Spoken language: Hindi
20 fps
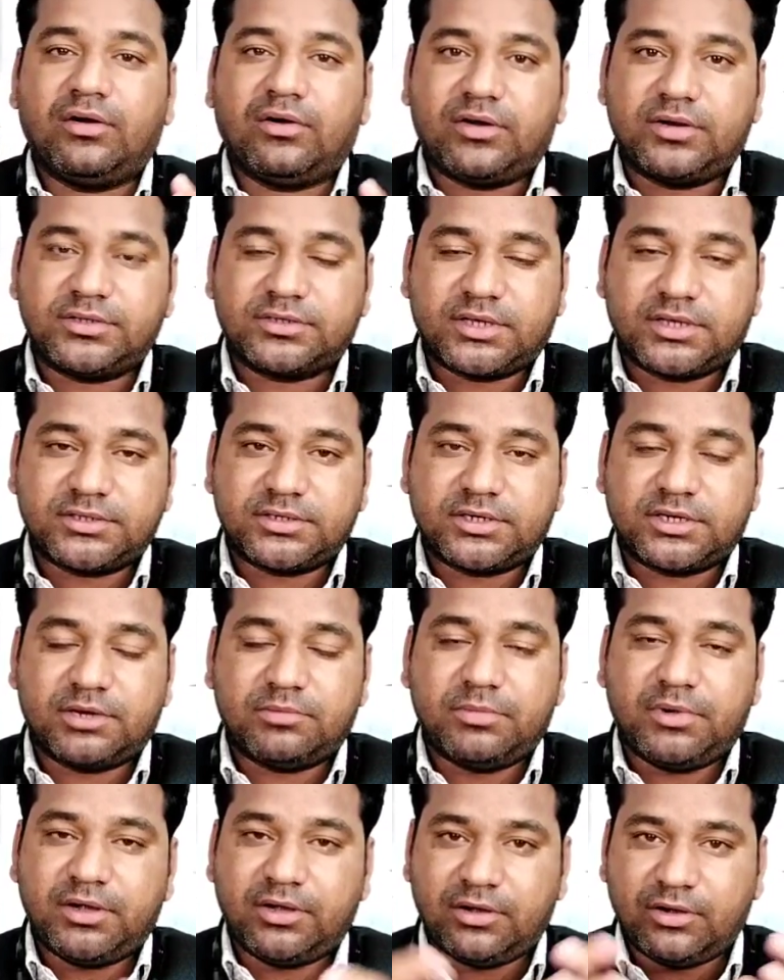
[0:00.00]
और इसका
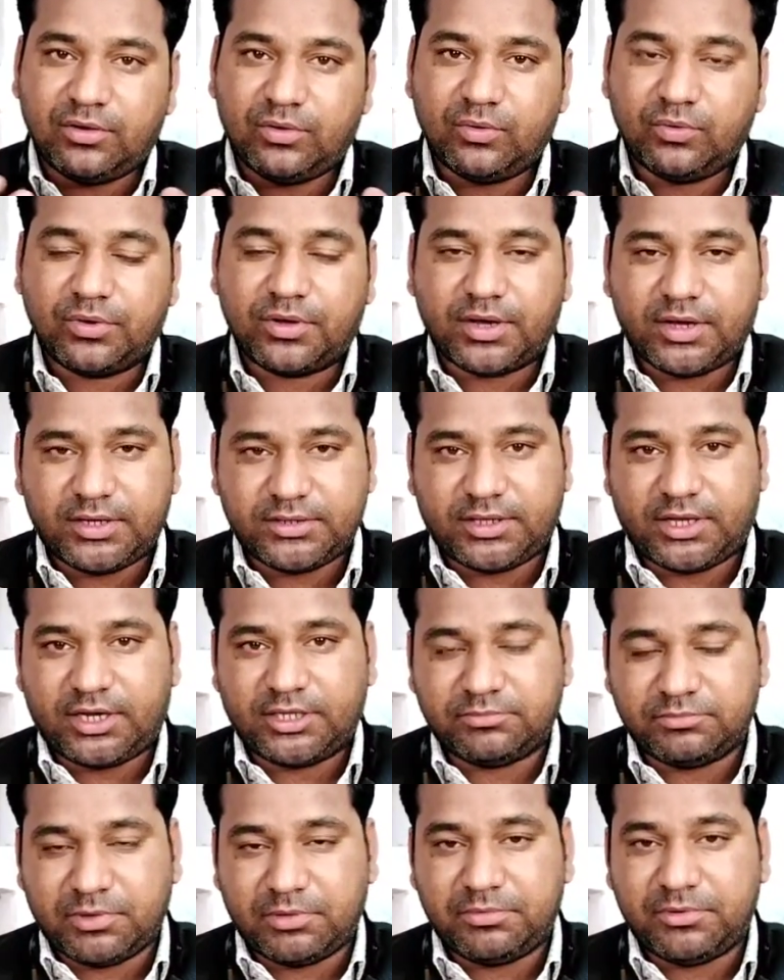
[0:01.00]
सेटलमेंट लोक
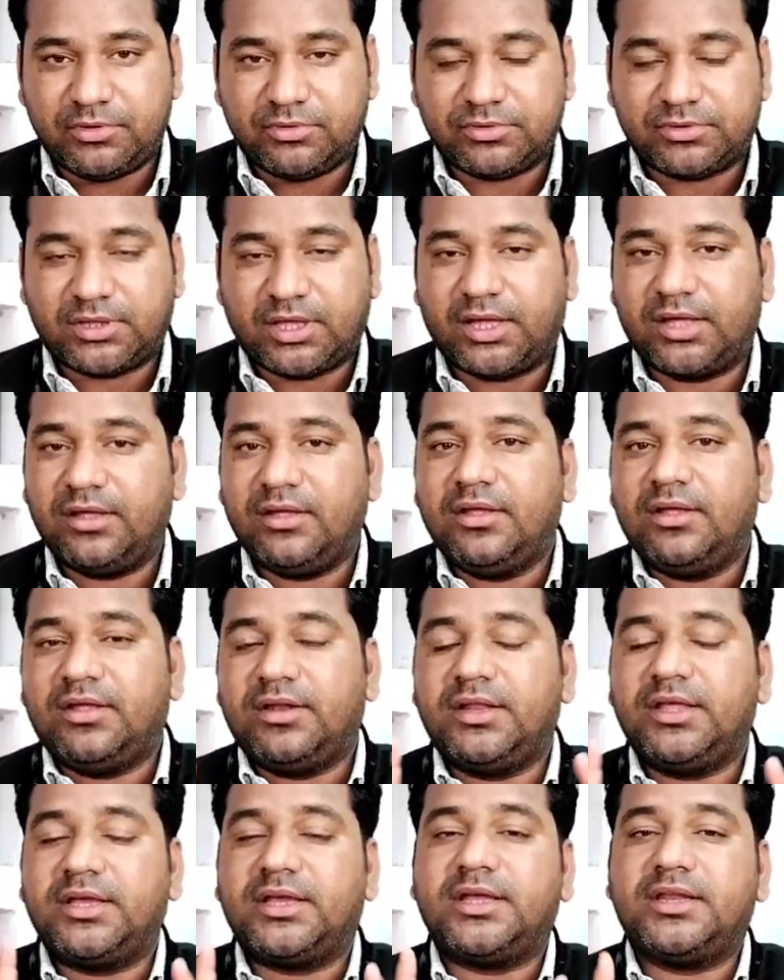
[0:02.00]
अदालत में भी होता है
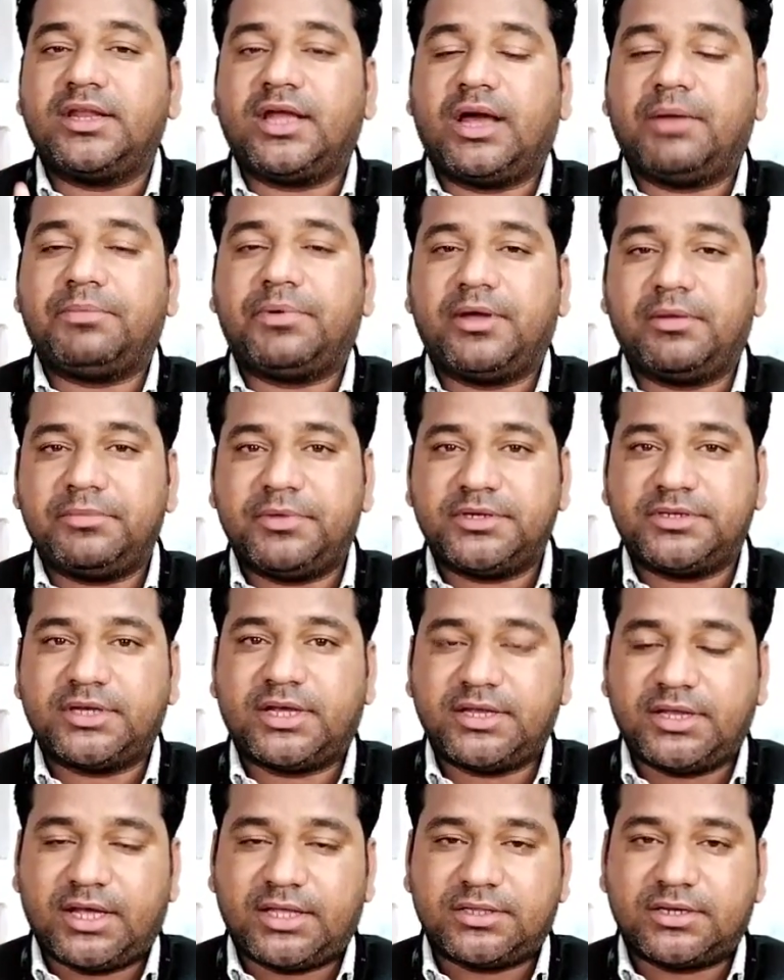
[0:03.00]
लेकिन आप
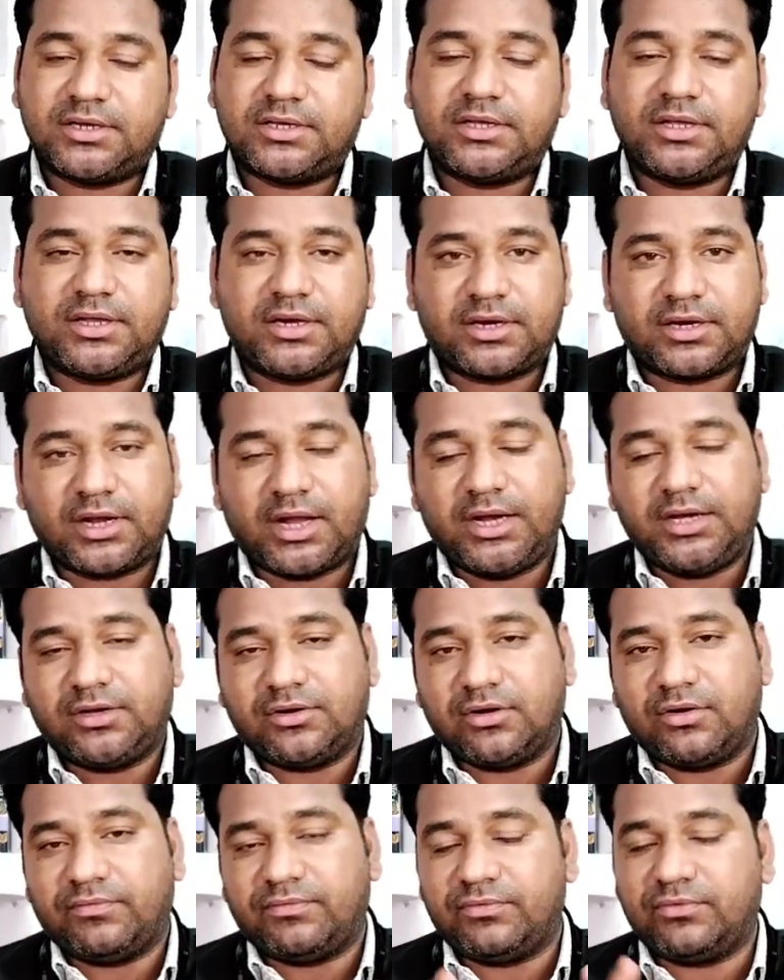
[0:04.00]
हमेशा याद रखिए
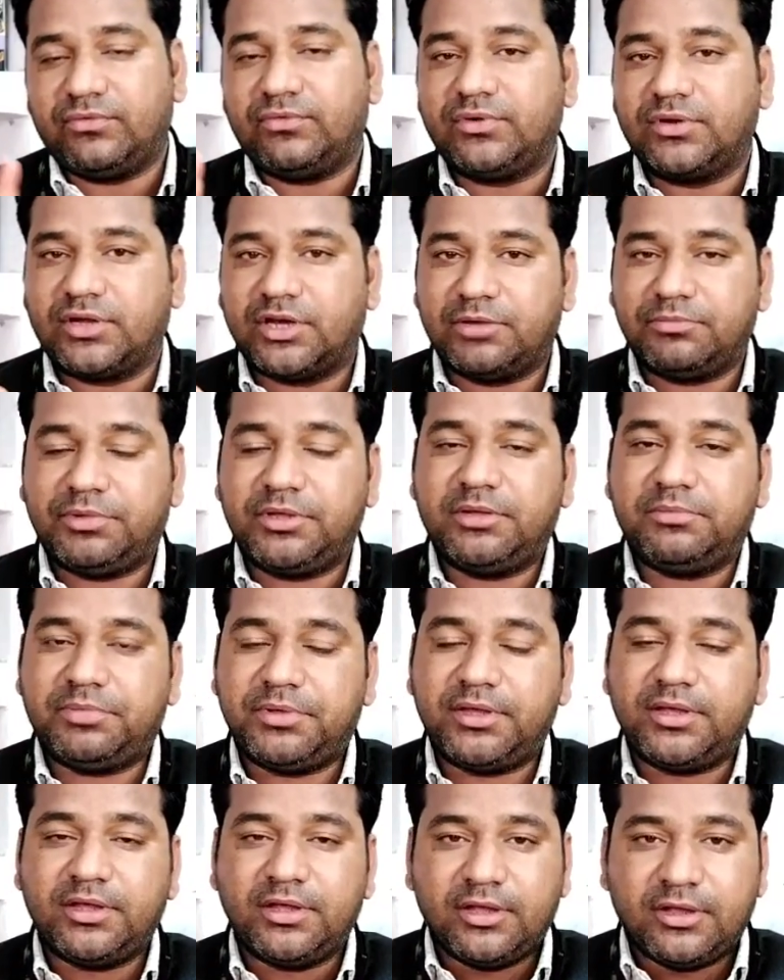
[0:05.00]
राइट ऑफ लोन कभी
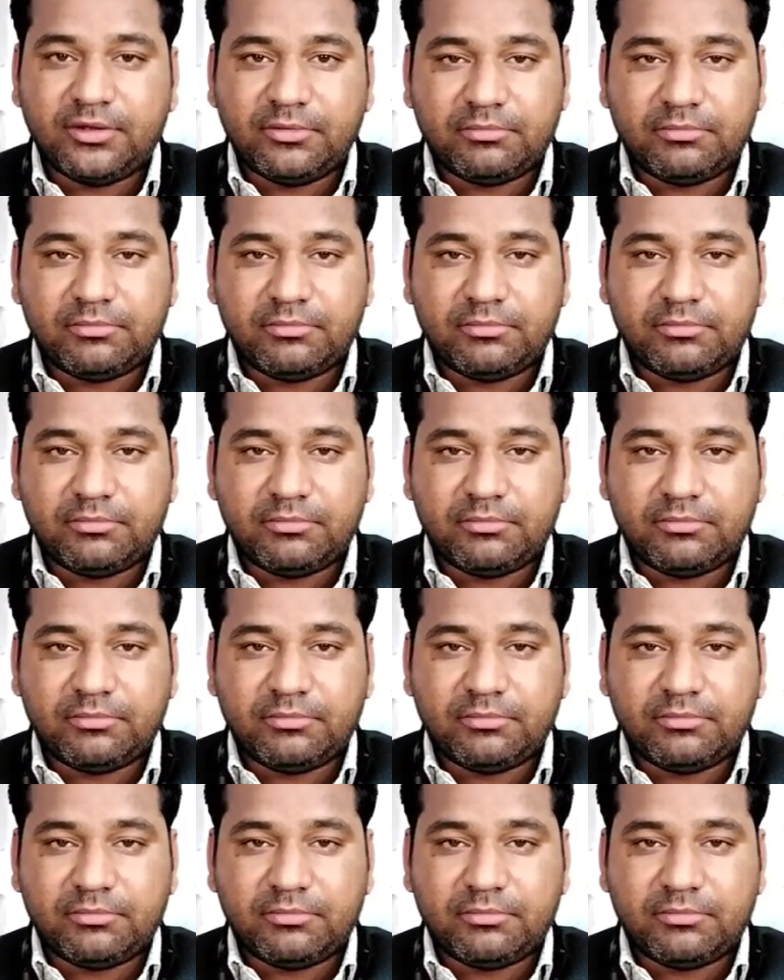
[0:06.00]
भी